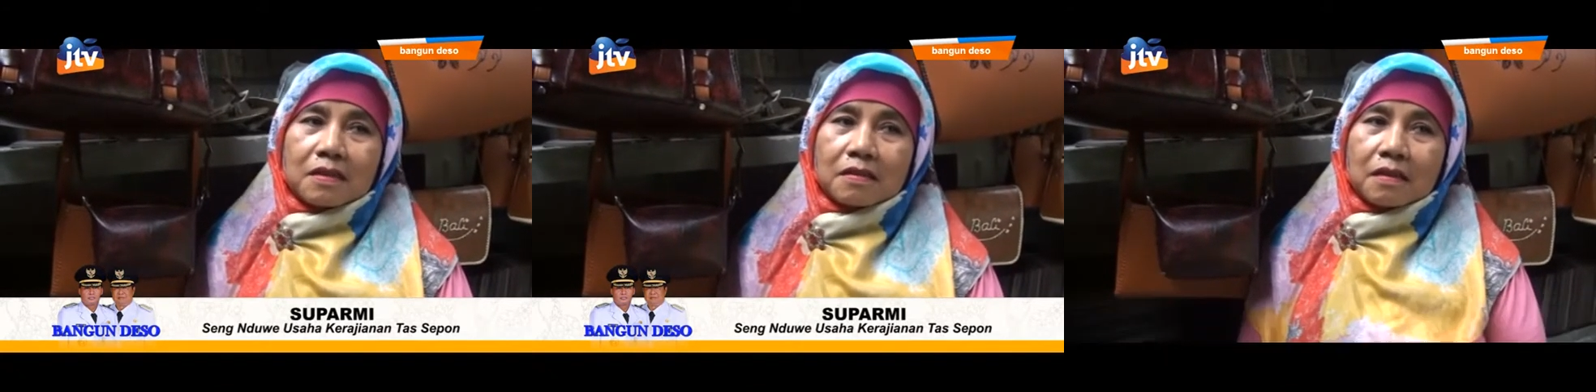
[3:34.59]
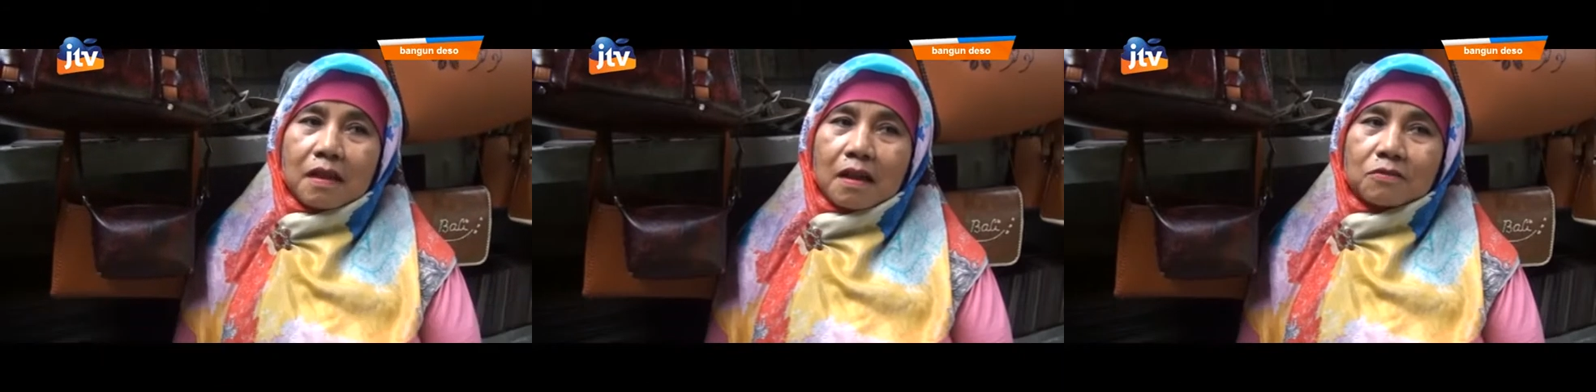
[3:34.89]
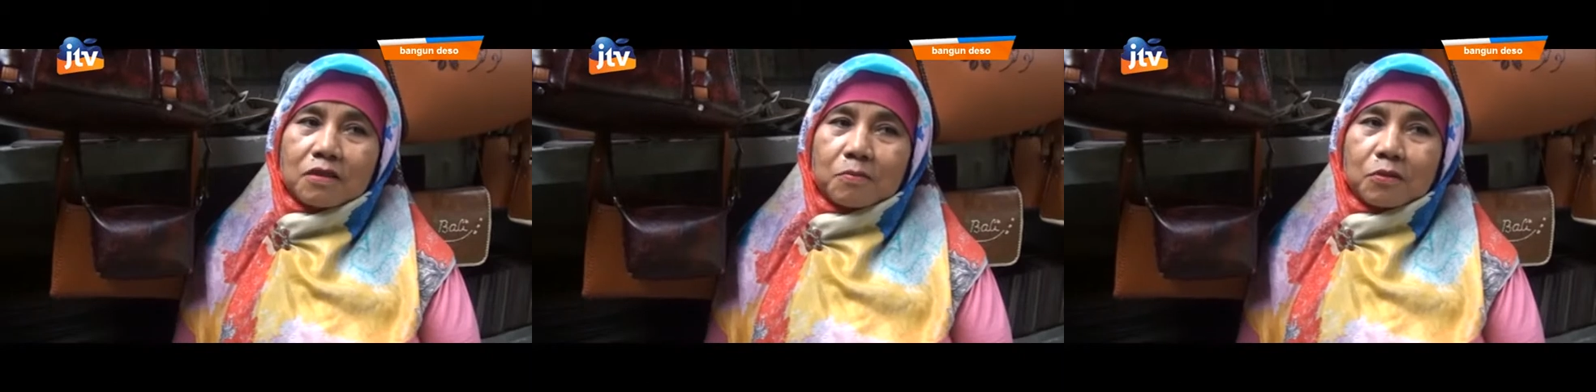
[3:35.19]
nggih
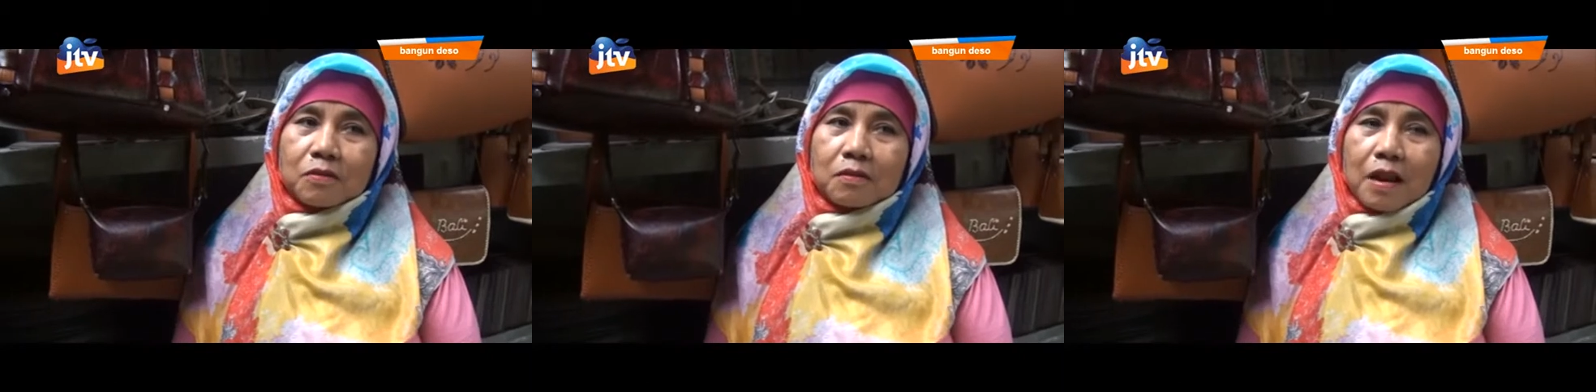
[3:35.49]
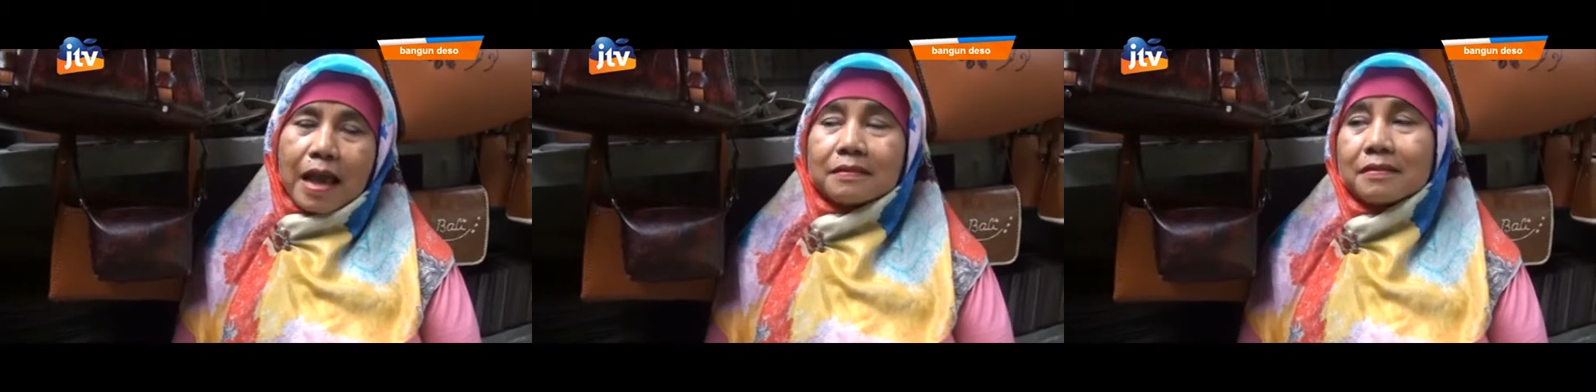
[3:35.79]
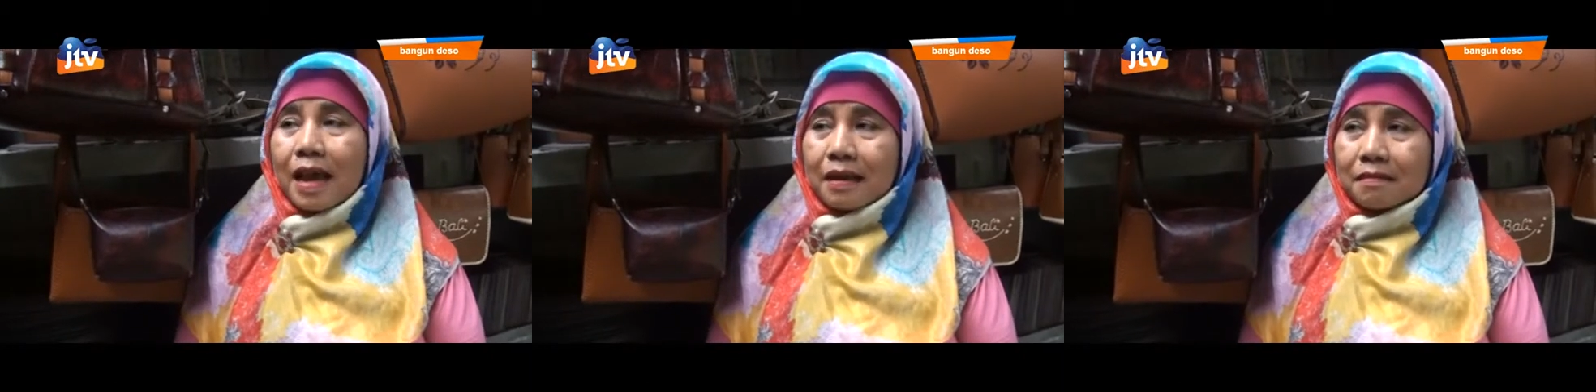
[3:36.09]
anu sampun
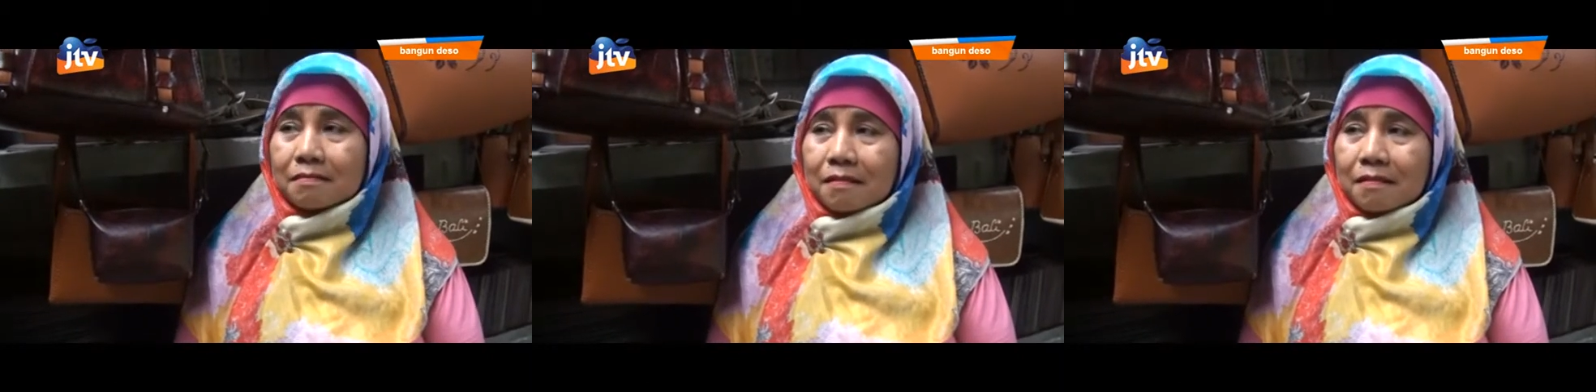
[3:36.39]
lancar.